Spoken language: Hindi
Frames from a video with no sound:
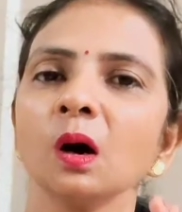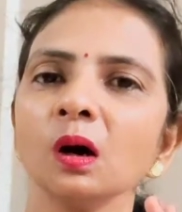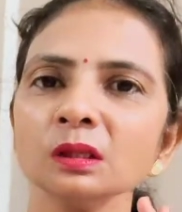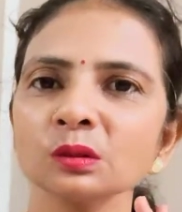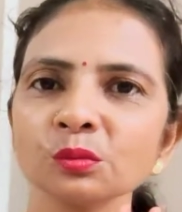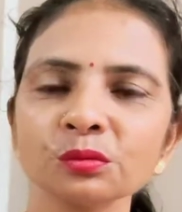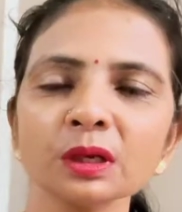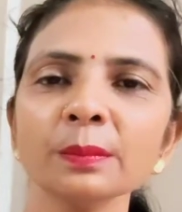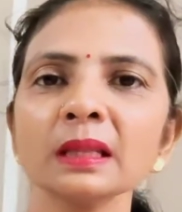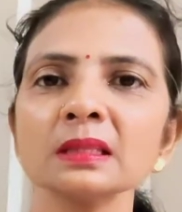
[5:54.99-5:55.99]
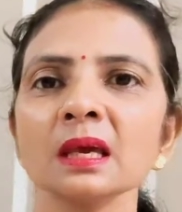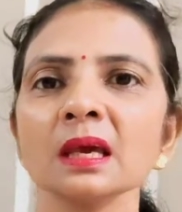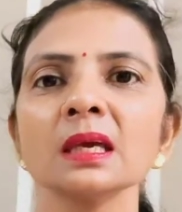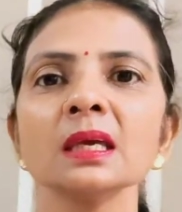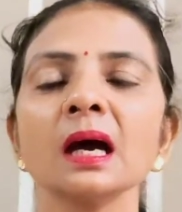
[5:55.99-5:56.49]
और दूसरी बात यह
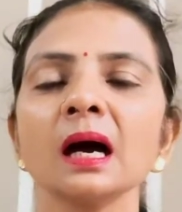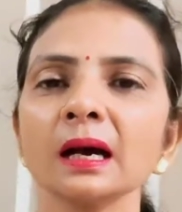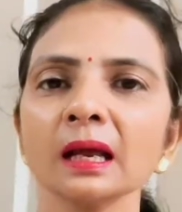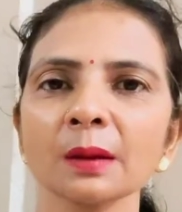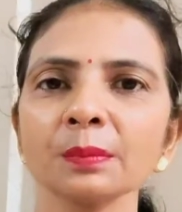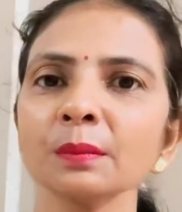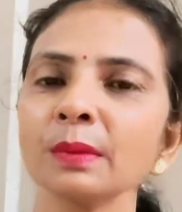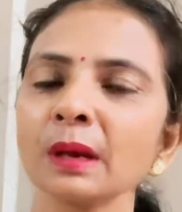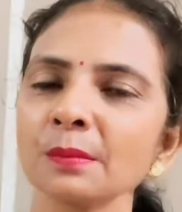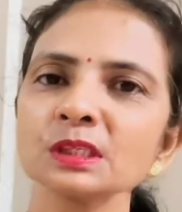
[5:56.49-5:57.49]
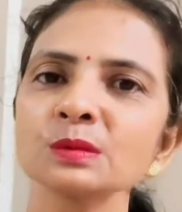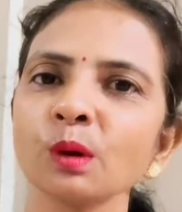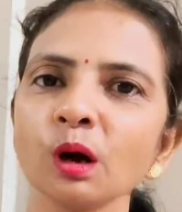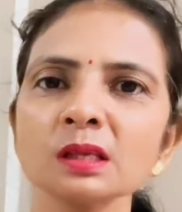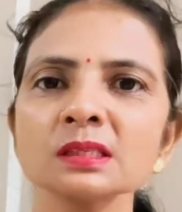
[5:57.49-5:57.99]
है कि अगर आपके ब्लैमिशेस
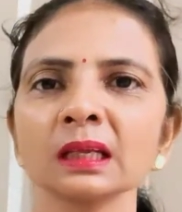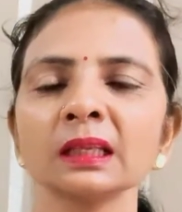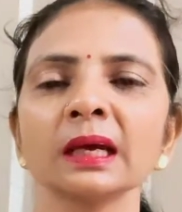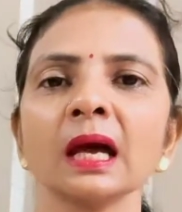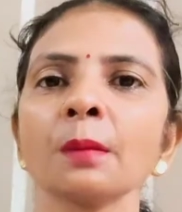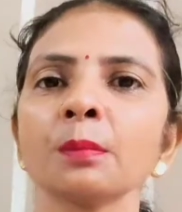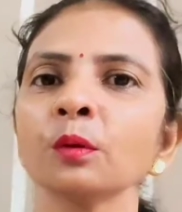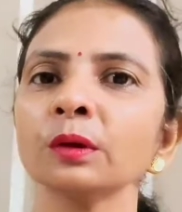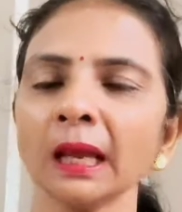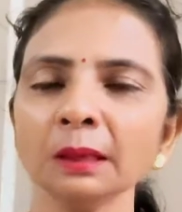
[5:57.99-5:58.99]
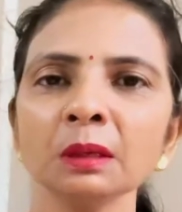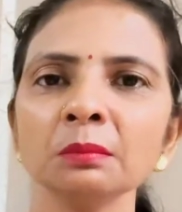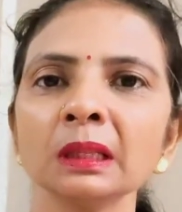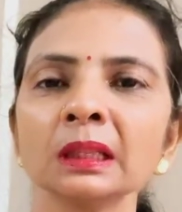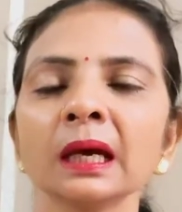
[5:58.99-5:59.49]
बहुत ज़्यादा हैं आपको टाइम नहीं
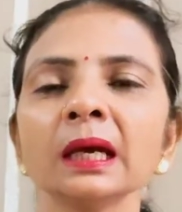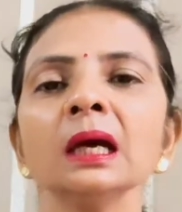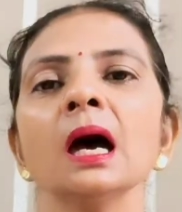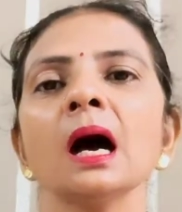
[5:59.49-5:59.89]
मिलता है